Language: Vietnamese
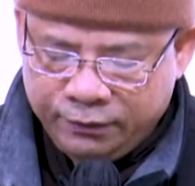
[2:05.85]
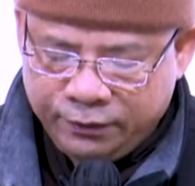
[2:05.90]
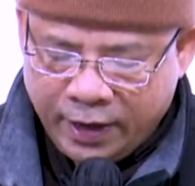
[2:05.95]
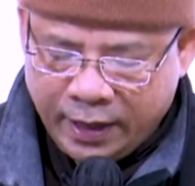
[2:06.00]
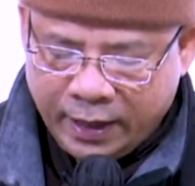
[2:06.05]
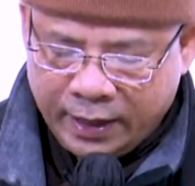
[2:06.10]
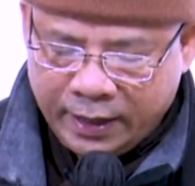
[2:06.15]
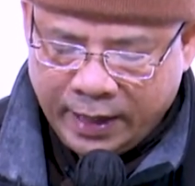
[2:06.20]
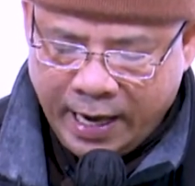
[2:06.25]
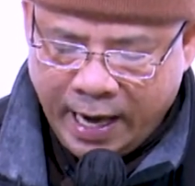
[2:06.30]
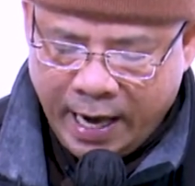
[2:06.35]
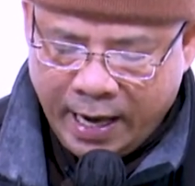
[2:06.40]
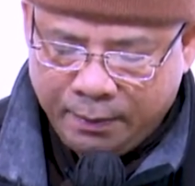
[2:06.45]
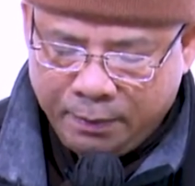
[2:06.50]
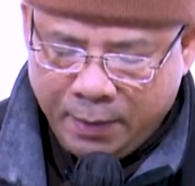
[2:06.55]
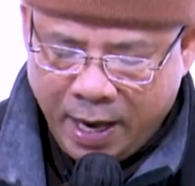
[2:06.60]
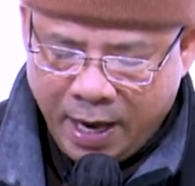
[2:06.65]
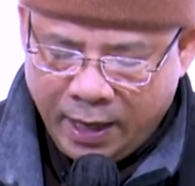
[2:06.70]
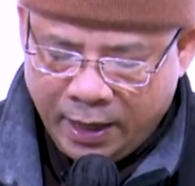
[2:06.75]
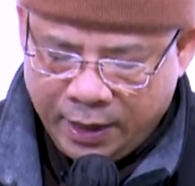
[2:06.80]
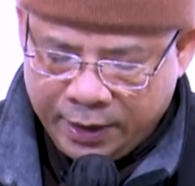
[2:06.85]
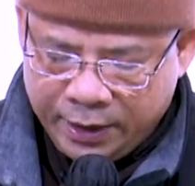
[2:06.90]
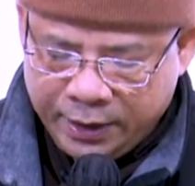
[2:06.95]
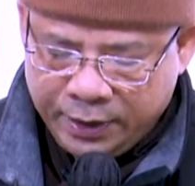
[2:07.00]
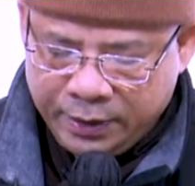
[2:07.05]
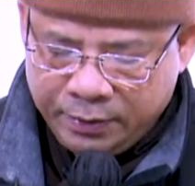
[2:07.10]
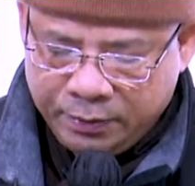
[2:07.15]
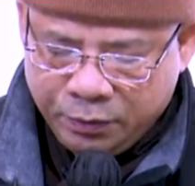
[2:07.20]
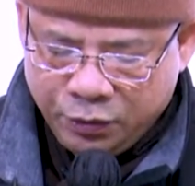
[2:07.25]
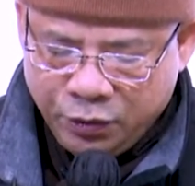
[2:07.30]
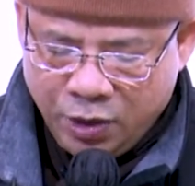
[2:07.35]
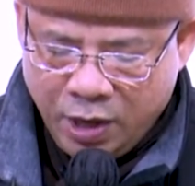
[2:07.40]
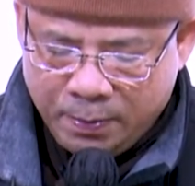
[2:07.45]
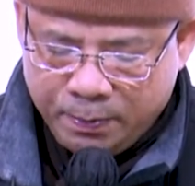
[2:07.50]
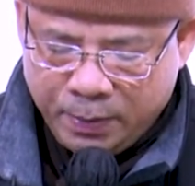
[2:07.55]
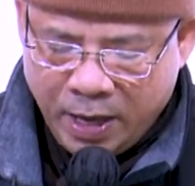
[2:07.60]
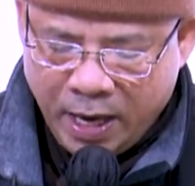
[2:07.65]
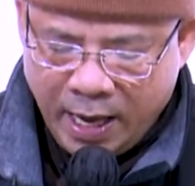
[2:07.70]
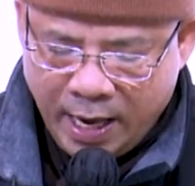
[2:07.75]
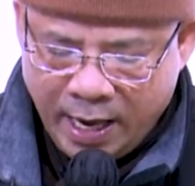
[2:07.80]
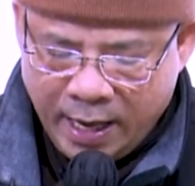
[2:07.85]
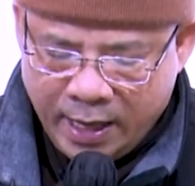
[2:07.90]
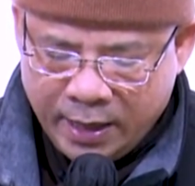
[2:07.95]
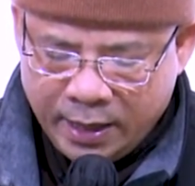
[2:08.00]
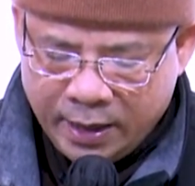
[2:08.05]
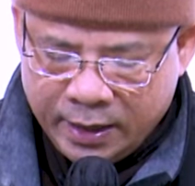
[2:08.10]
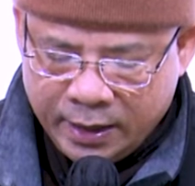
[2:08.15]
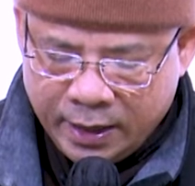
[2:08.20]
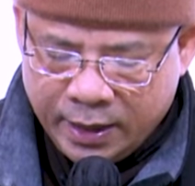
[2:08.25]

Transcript: Phật Đà Ba Lợi Buddhapala